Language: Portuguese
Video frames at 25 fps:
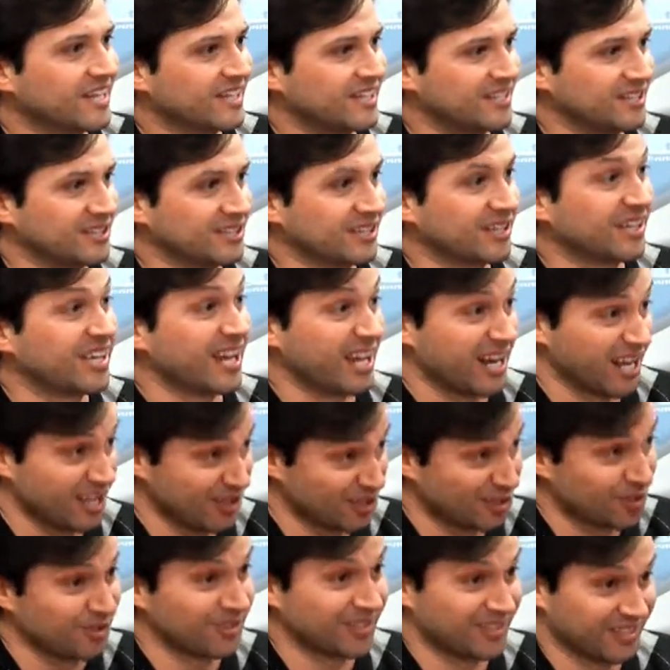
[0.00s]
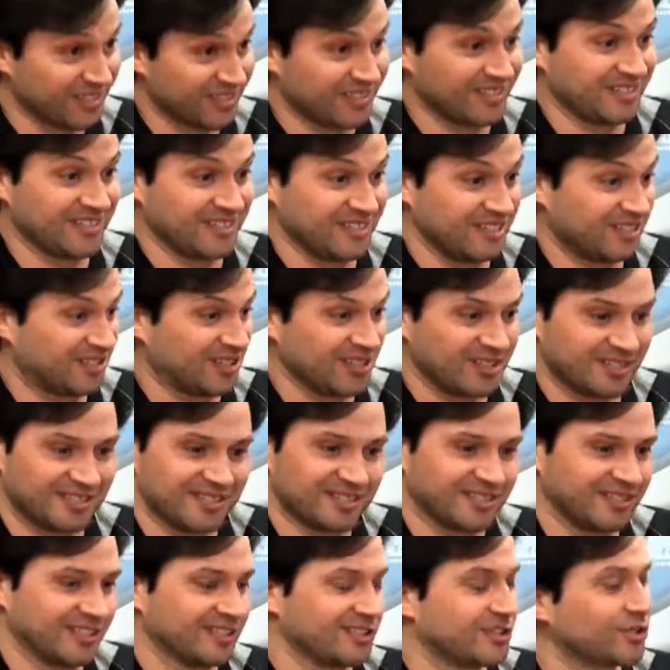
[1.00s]
que garante-lhe, e tenho a
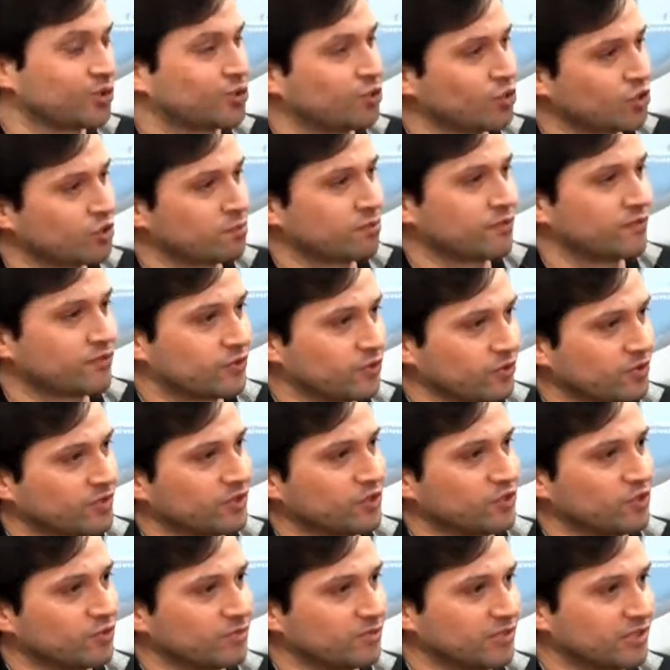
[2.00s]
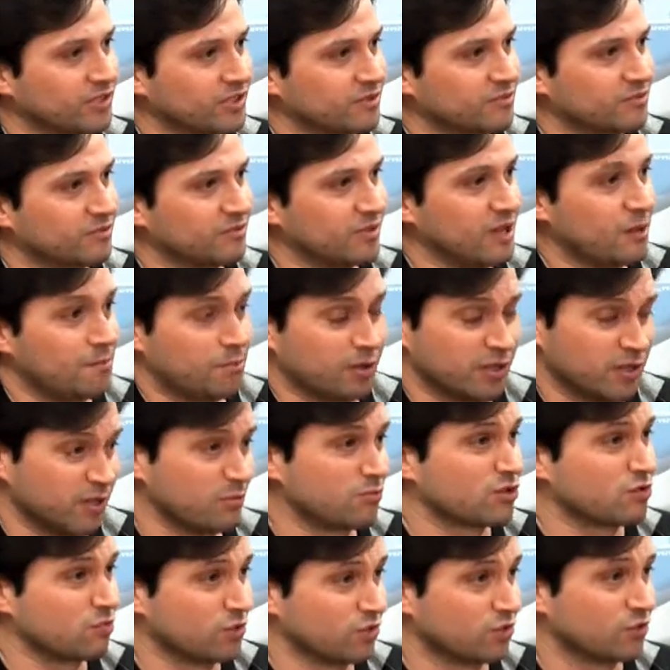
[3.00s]
certeza que todos os professores dirão o mesmo,
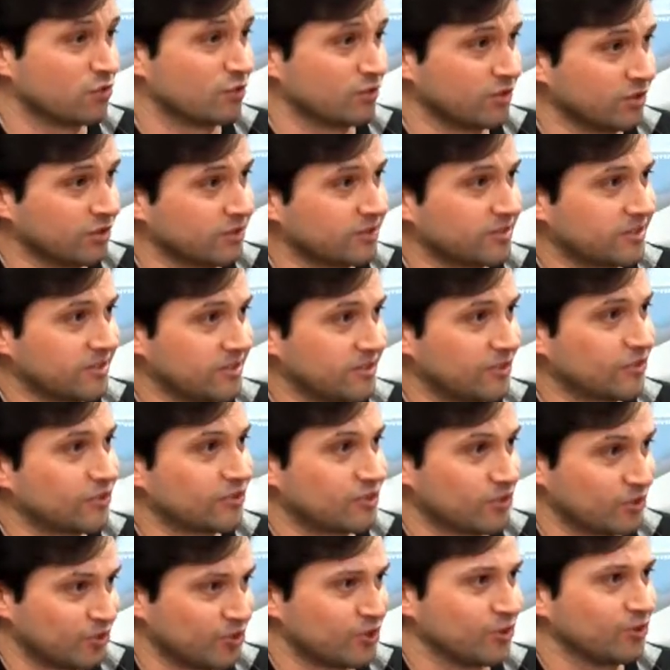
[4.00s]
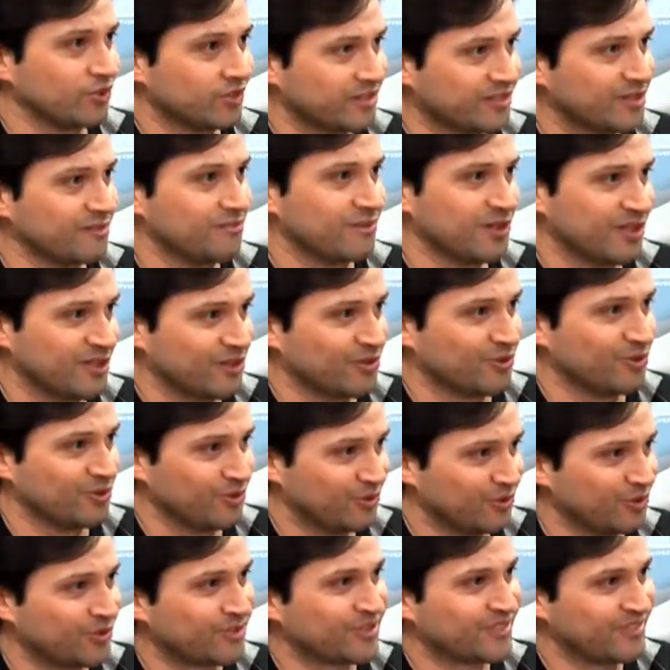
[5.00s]
aprendemos muito com eles. Não são só eles que aprendem
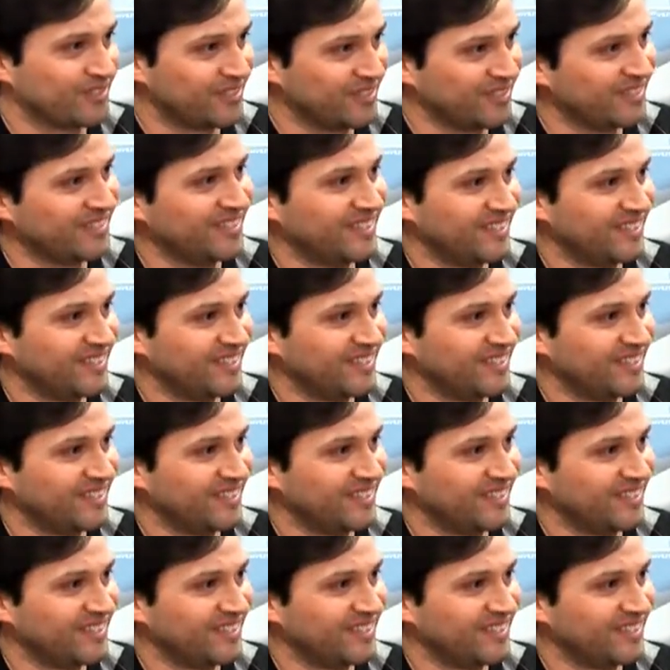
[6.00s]
connosco.